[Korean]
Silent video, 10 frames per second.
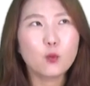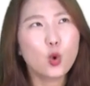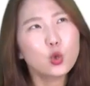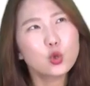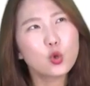
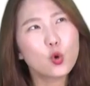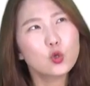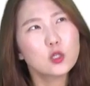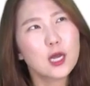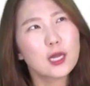
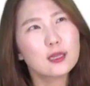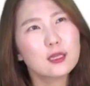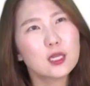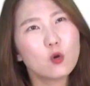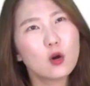보통은
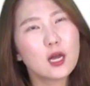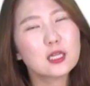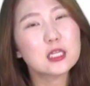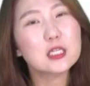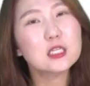한 1월
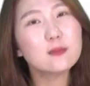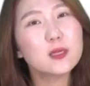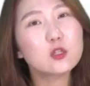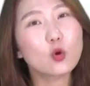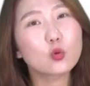한
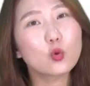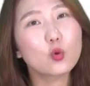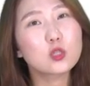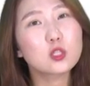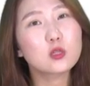20일
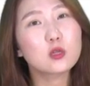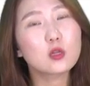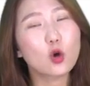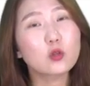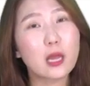정도
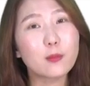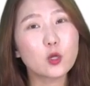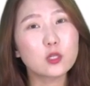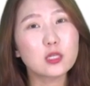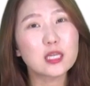경
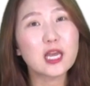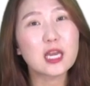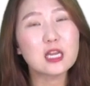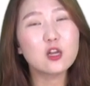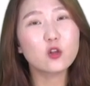되면은 이게
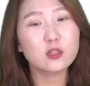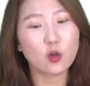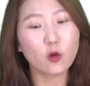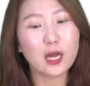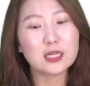1년
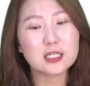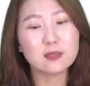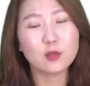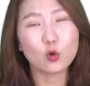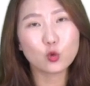연간
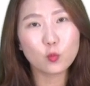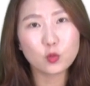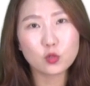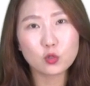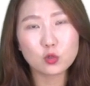지급 내용
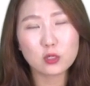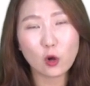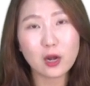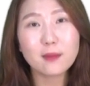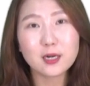통보서를
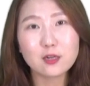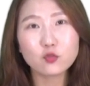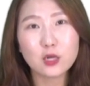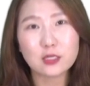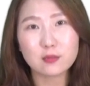열람을 할
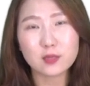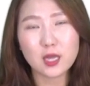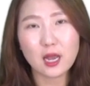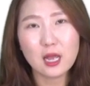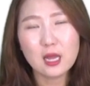수가
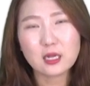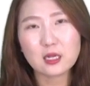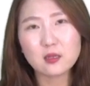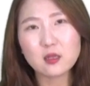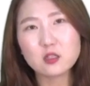있습니다.
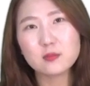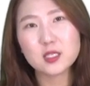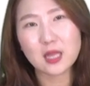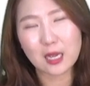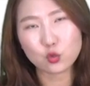그러니까 그때쯤
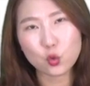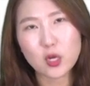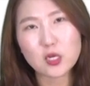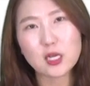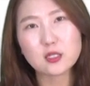이제 다
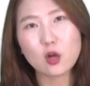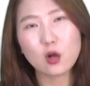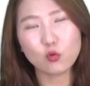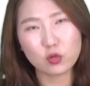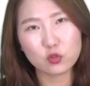조회를
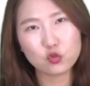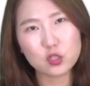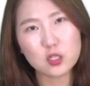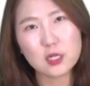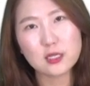해서 우린
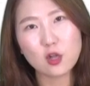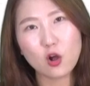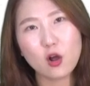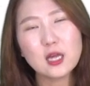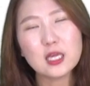수치를
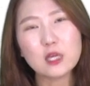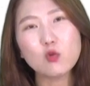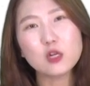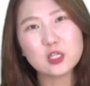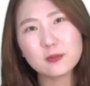해서
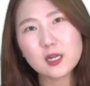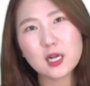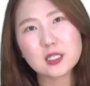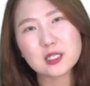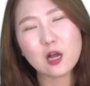2월
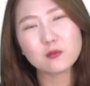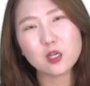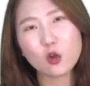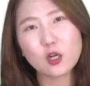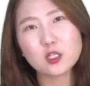10일까지
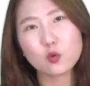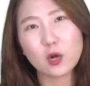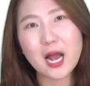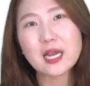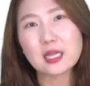사업장 현황
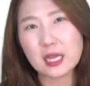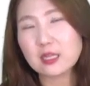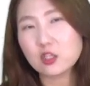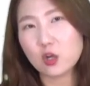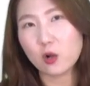신고를 하게
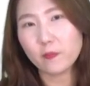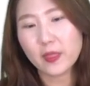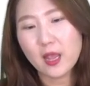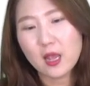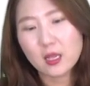되겠죠.
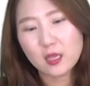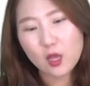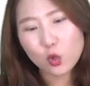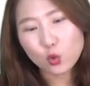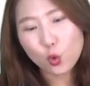근데
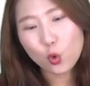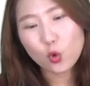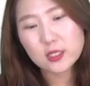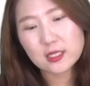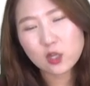
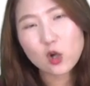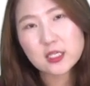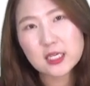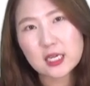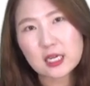요 이제
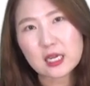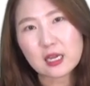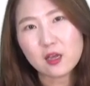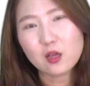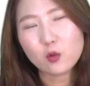
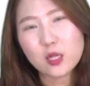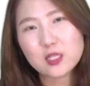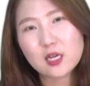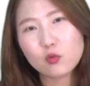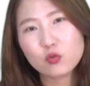서식이
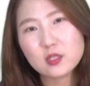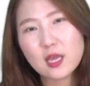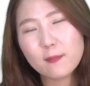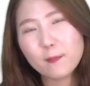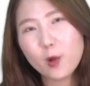굉장히 우리
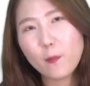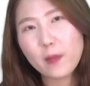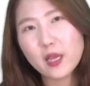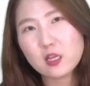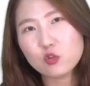
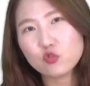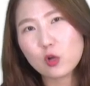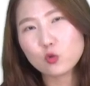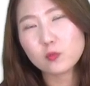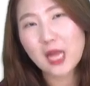세법의
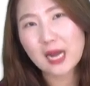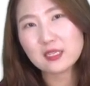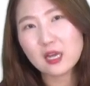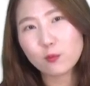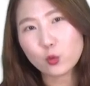기준하고 좀
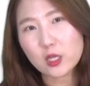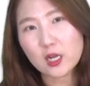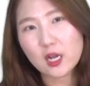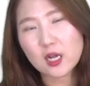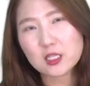다르다
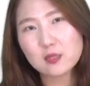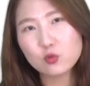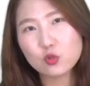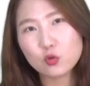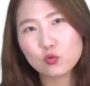보니까
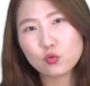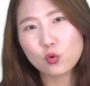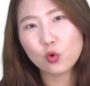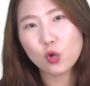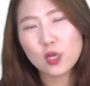
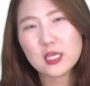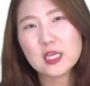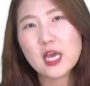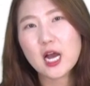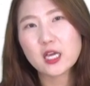실무적으로
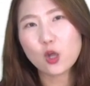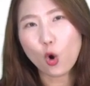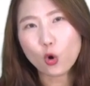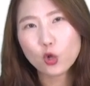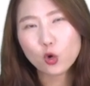이해하기
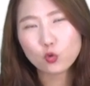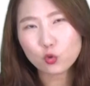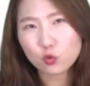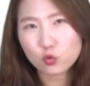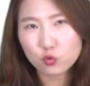
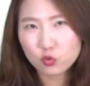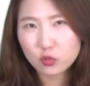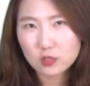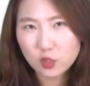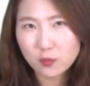
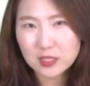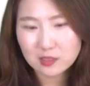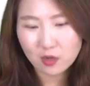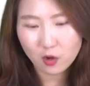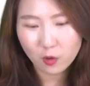어려운 점이
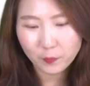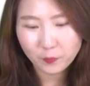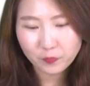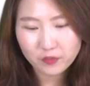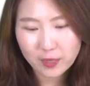있어요.
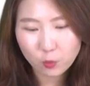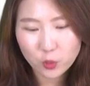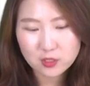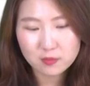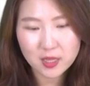자,
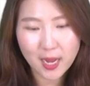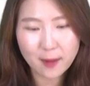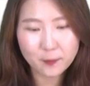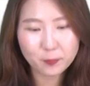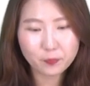보겠습니다.